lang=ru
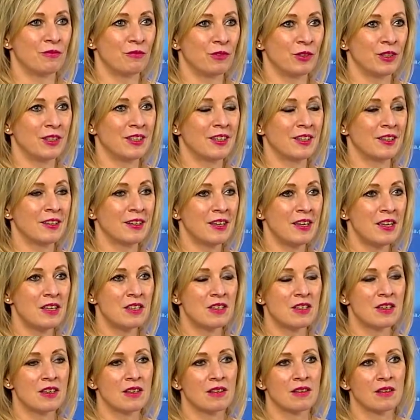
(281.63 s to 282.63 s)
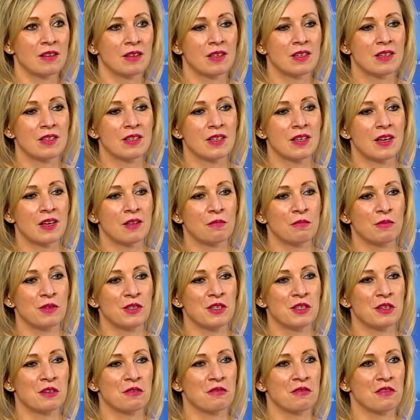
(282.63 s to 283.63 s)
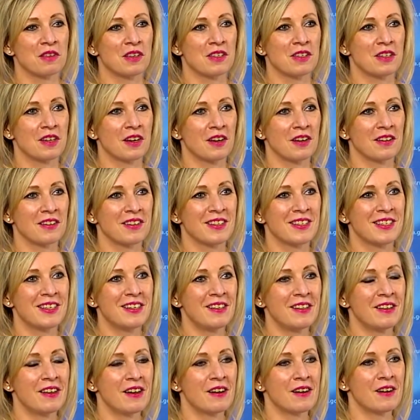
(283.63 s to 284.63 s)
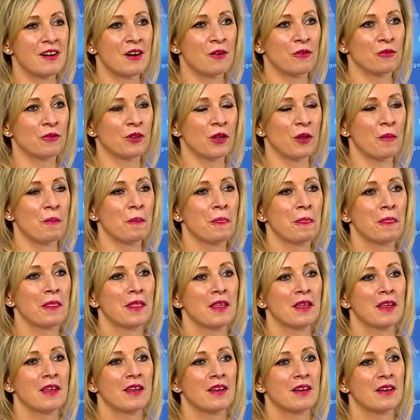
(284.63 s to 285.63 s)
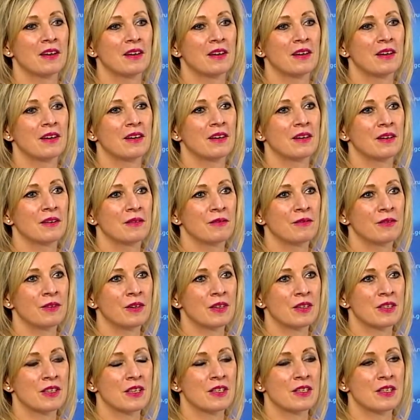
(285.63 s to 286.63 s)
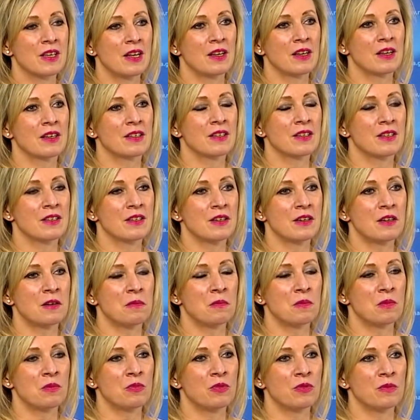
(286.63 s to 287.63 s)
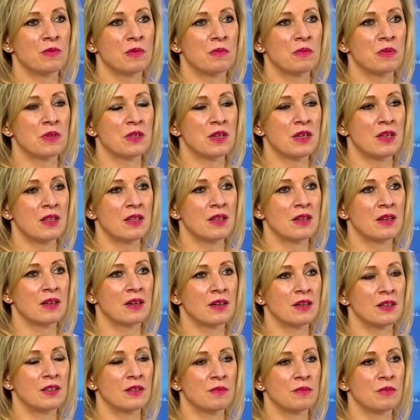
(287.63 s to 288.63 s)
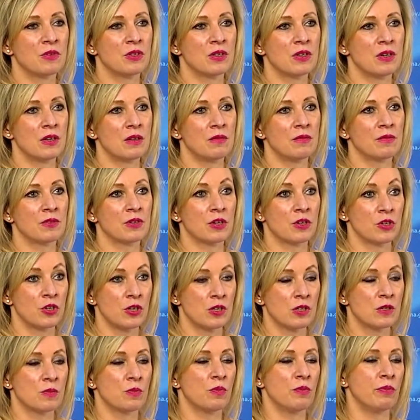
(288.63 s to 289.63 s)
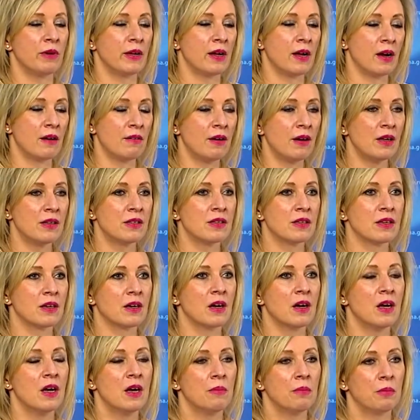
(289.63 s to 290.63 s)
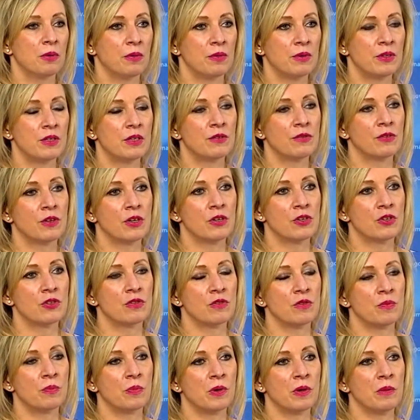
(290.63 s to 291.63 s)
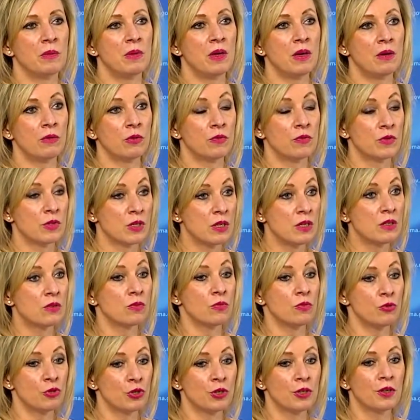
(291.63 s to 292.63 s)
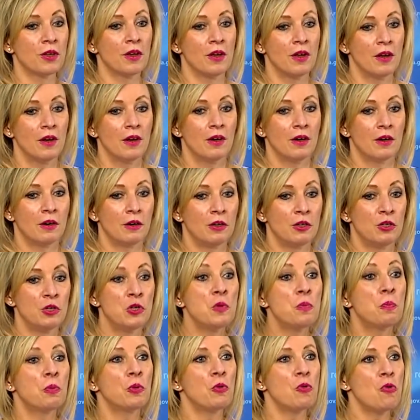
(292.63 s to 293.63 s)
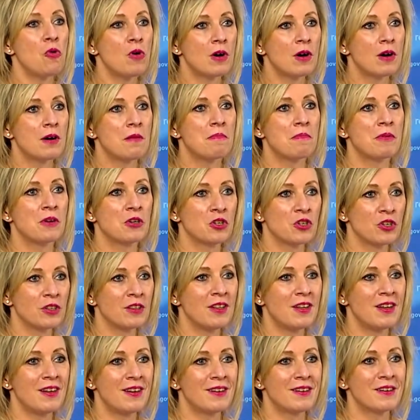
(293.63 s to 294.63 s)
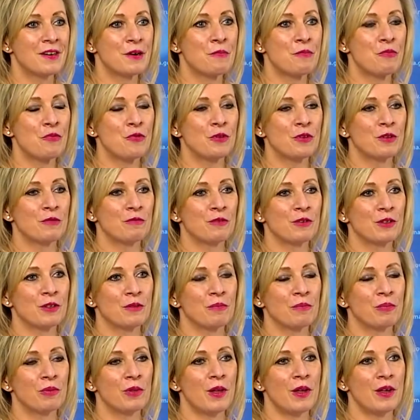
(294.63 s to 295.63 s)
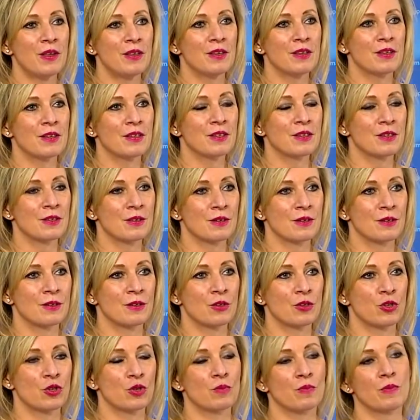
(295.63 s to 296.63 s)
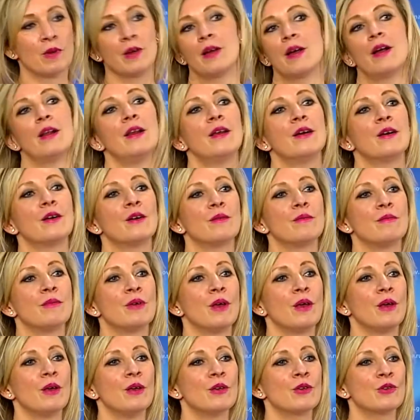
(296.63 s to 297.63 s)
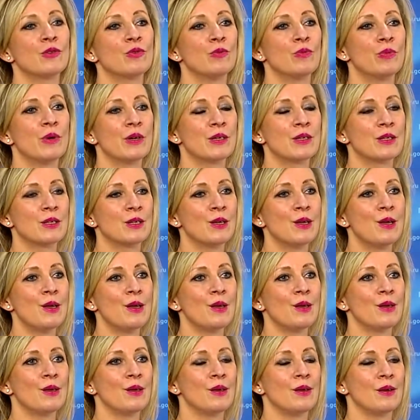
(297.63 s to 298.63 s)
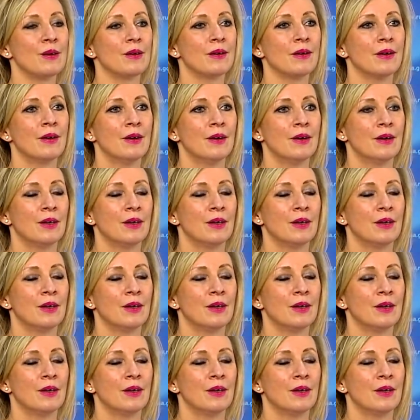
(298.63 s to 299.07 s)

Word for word: в интернете, это сайт Министерства иностранных дел и аккаунты а, в социальных сетях. Мы будем обязательно к этим материалам возвращаться, публиковать их, приводить в качестве примера. Вот вы знаете, очень а, неплохо пошла работа в этом плане с а, нашими коллегами из УБСЕ и